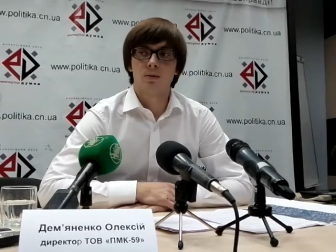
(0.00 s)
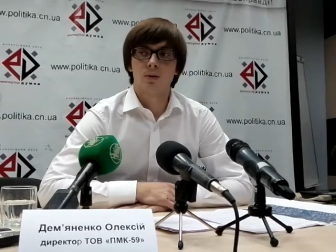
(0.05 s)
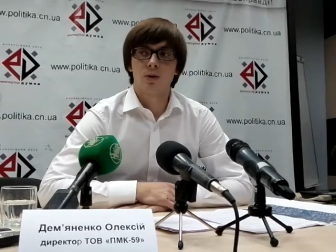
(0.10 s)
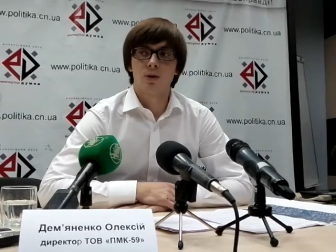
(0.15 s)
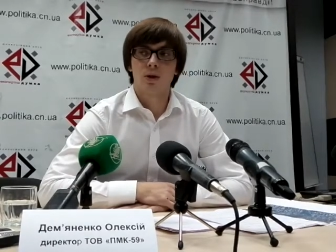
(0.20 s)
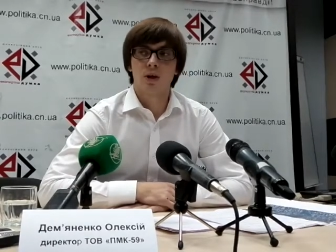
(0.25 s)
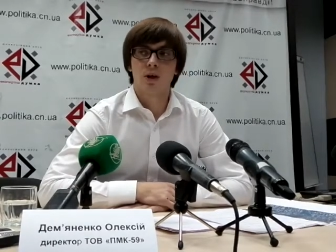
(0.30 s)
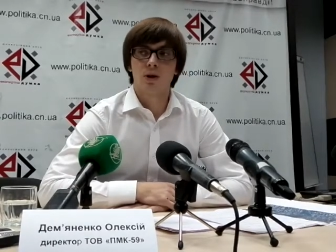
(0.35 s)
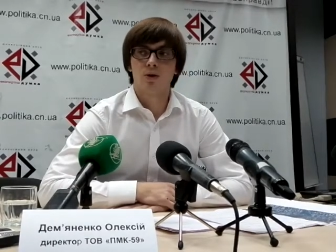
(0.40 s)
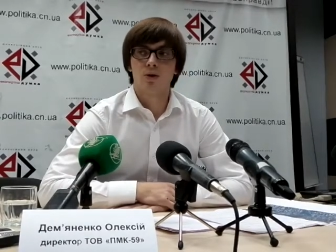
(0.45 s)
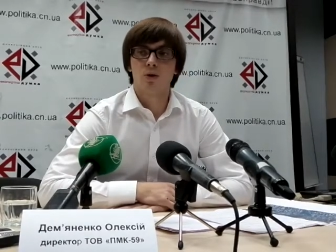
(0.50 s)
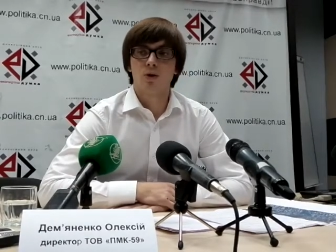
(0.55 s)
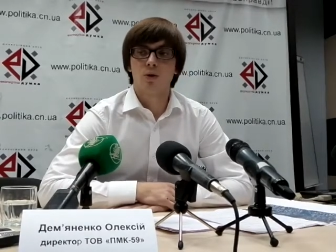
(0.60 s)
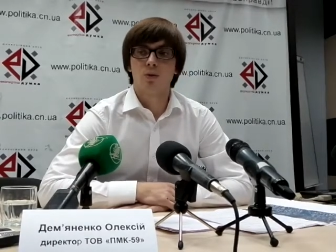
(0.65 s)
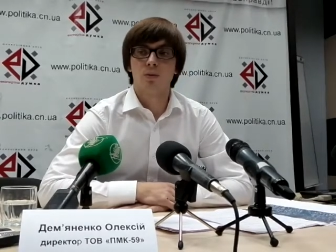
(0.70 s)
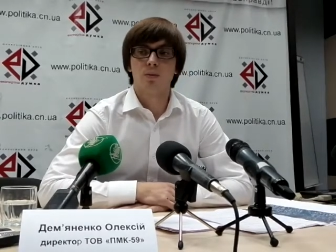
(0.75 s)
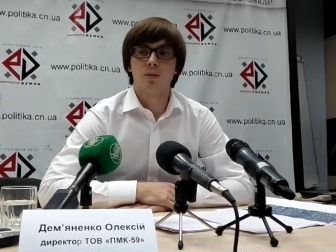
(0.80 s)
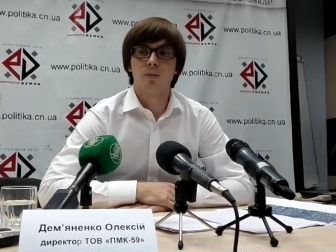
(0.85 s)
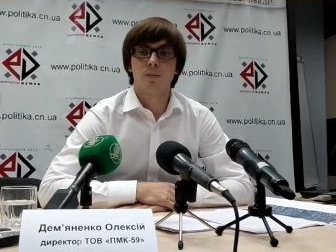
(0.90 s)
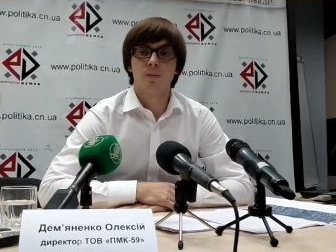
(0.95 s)
знаю,
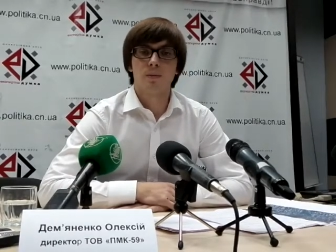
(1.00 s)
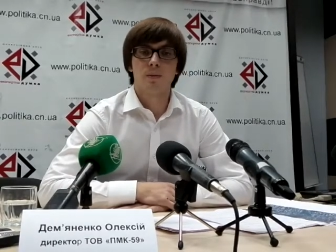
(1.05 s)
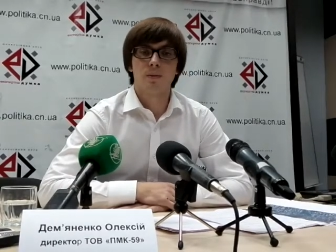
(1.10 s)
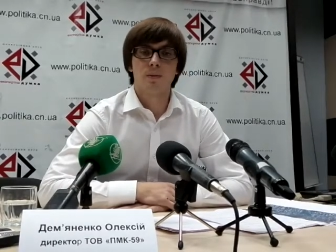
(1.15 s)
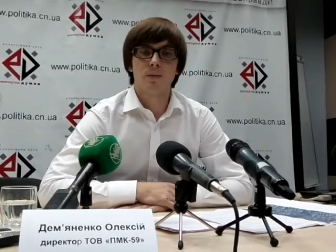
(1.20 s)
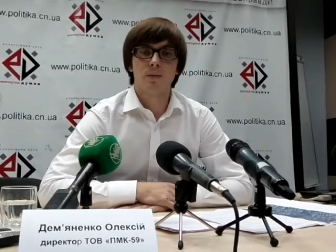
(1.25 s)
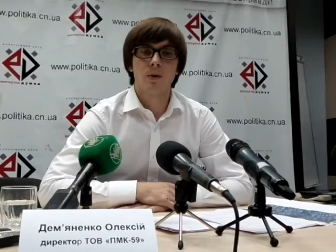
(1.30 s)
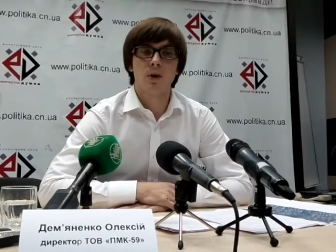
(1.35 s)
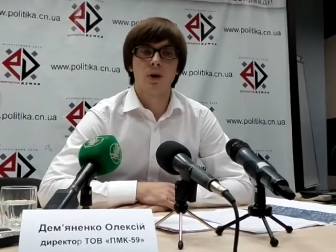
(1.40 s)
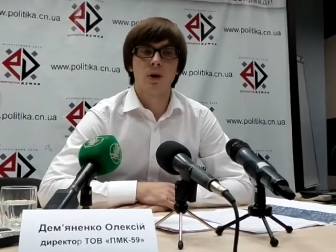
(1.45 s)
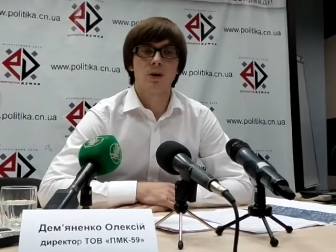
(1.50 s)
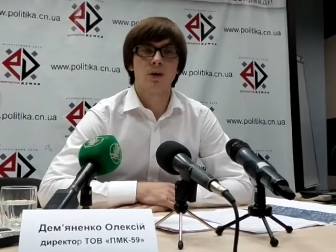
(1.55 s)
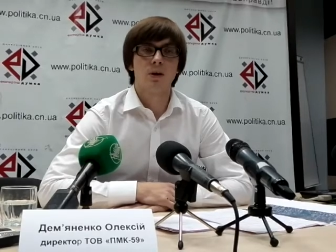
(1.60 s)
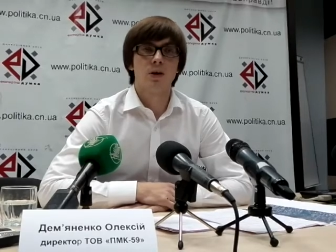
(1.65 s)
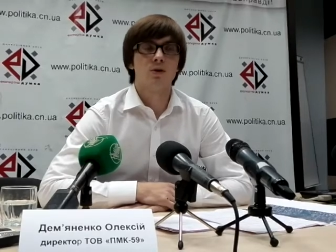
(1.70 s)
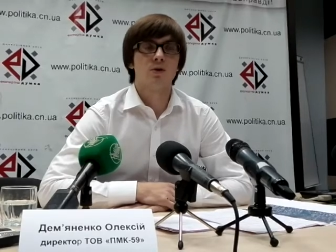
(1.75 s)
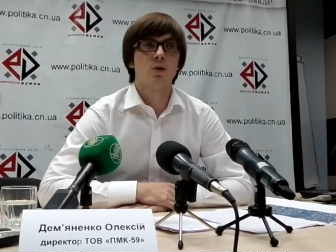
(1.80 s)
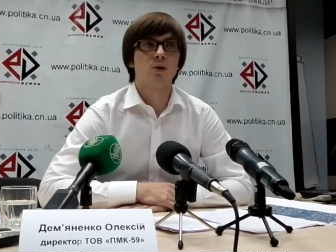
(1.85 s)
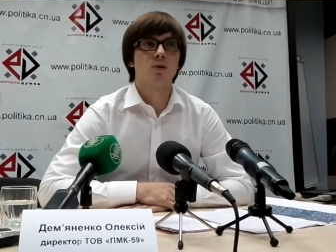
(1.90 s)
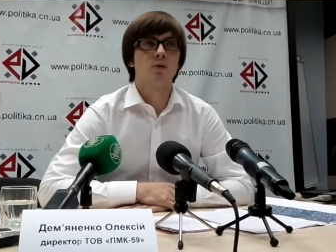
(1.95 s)
что я не
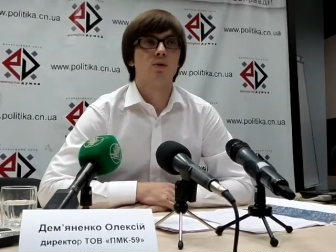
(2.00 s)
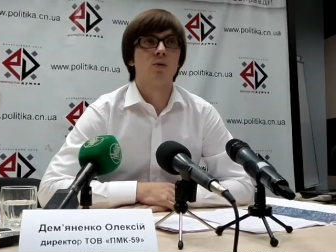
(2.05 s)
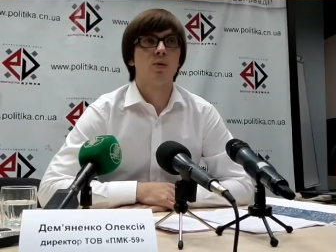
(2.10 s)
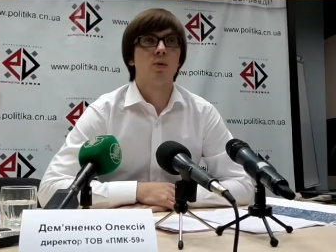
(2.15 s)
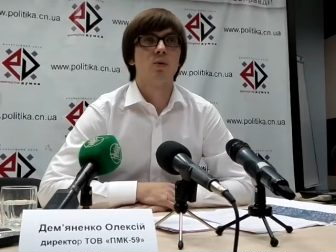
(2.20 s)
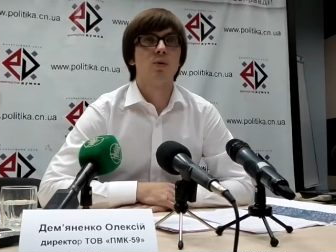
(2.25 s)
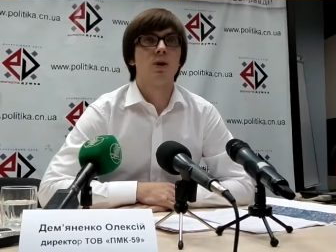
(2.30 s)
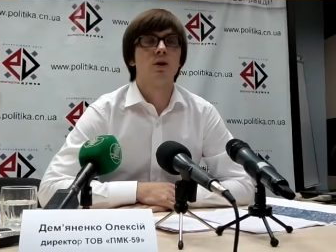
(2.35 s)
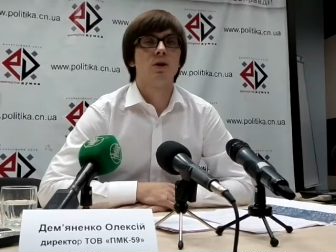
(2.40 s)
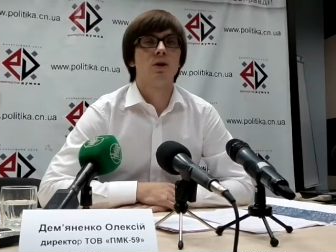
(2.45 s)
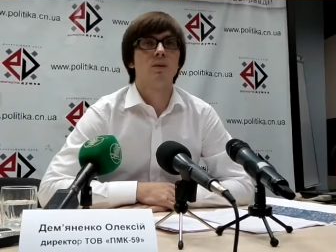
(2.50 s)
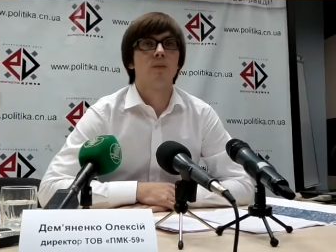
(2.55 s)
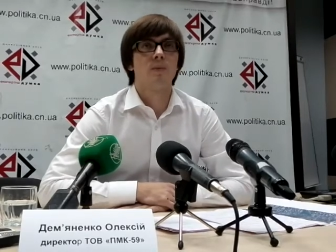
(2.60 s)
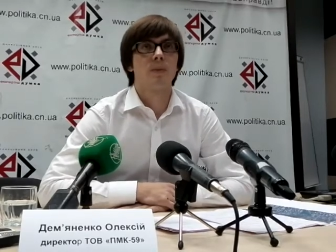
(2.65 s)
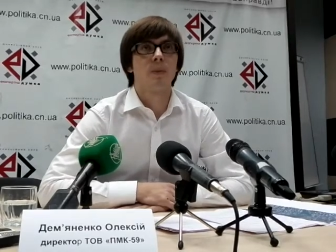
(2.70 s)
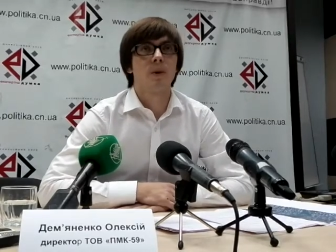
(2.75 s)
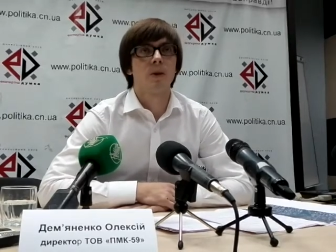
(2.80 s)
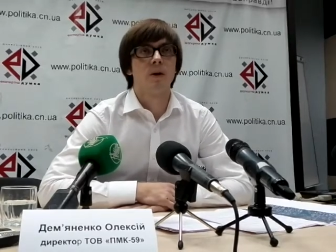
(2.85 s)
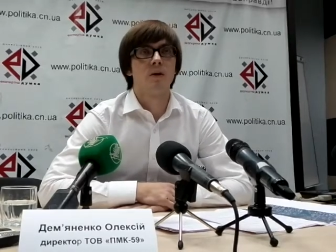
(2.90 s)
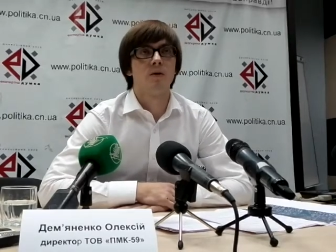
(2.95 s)
одинок в своем мнении.
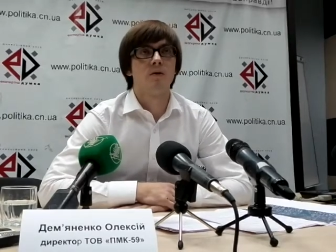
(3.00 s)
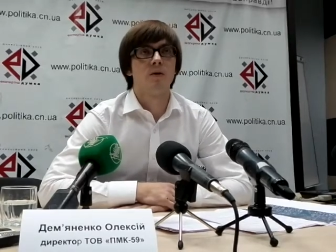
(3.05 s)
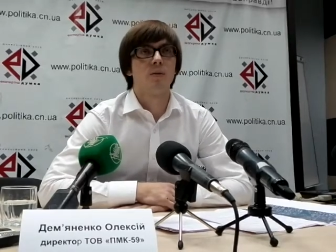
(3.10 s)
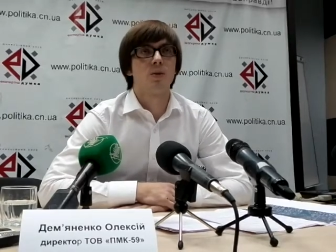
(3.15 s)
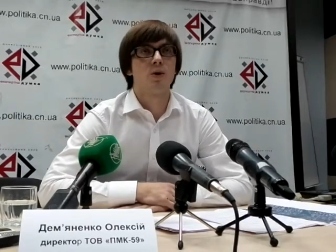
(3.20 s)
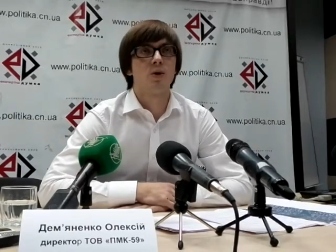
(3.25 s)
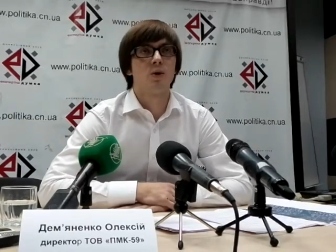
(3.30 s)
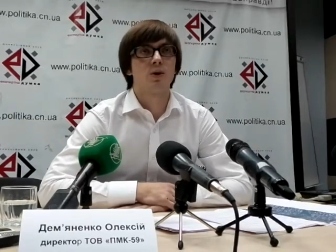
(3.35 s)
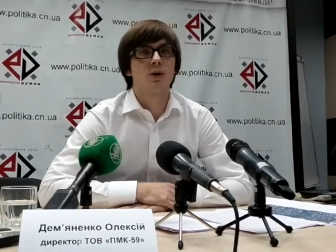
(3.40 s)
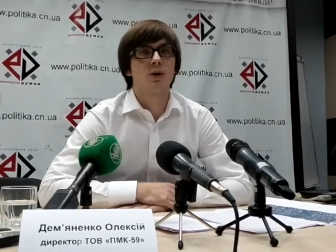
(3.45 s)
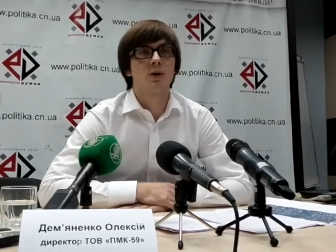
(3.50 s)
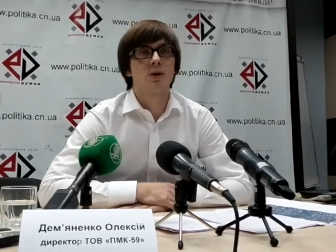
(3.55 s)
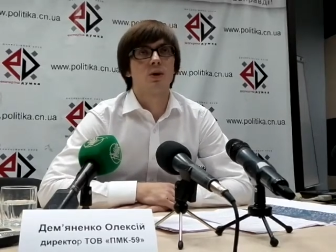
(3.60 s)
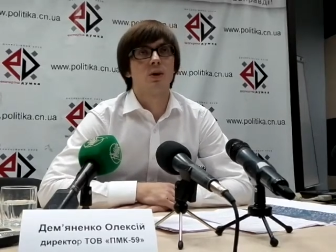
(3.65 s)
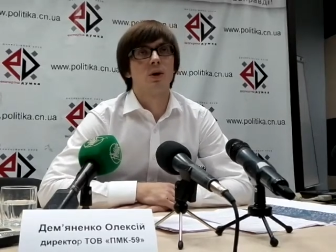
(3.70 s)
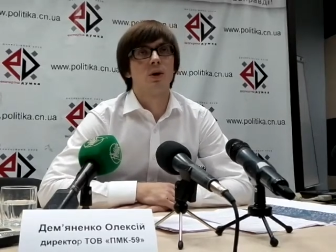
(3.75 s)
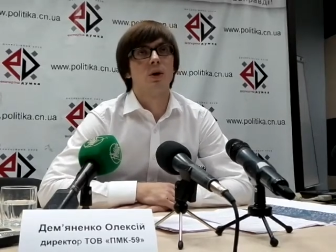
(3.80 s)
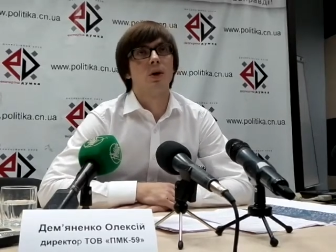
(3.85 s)
Вопрос